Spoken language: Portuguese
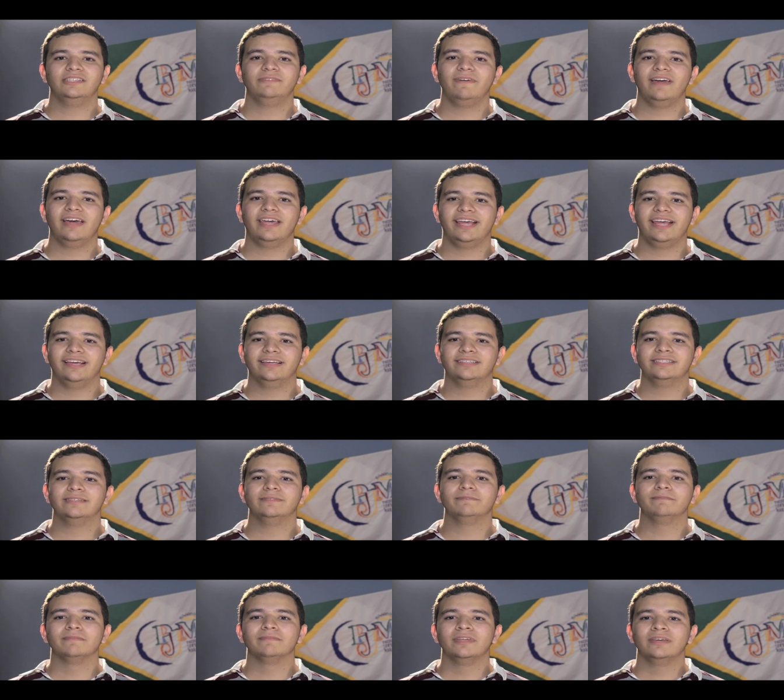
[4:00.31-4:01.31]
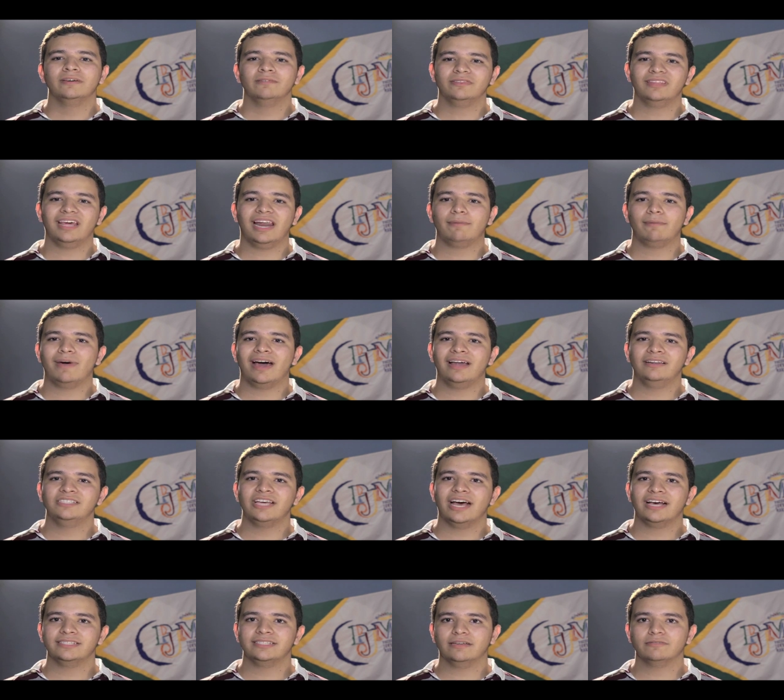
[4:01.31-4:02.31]
a diferença um trabalho
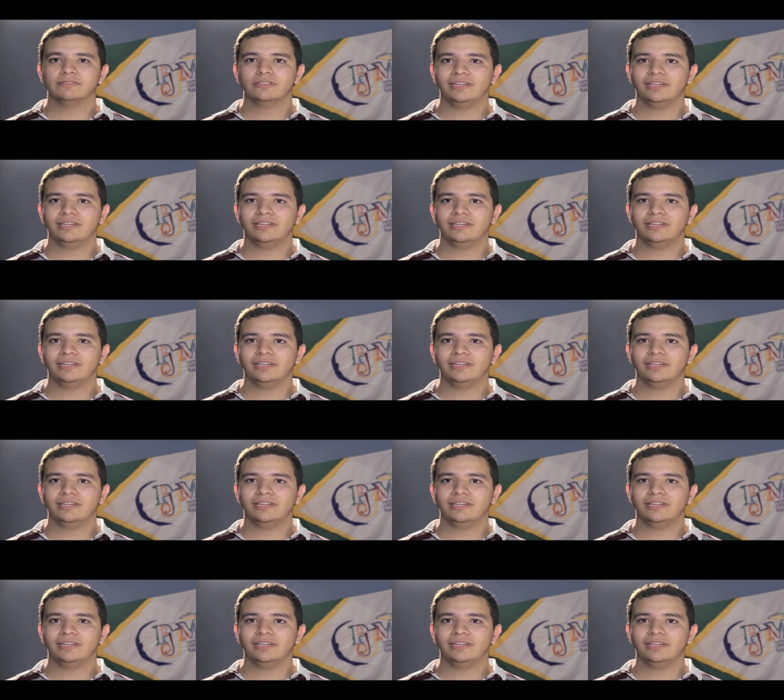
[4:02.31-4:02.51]
de ação